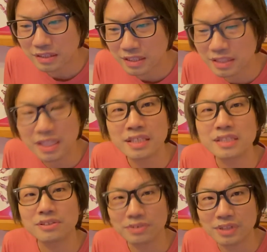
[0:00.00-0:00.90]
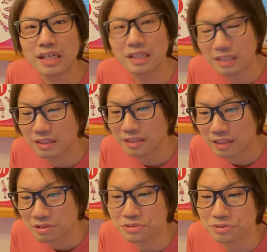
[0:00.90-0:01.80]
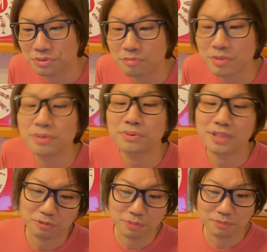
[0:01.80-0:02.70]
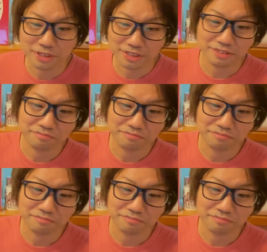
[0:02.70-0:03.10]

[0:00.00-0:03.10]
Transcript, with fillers: 自然ですよね。彼女そこ魅力だと思います。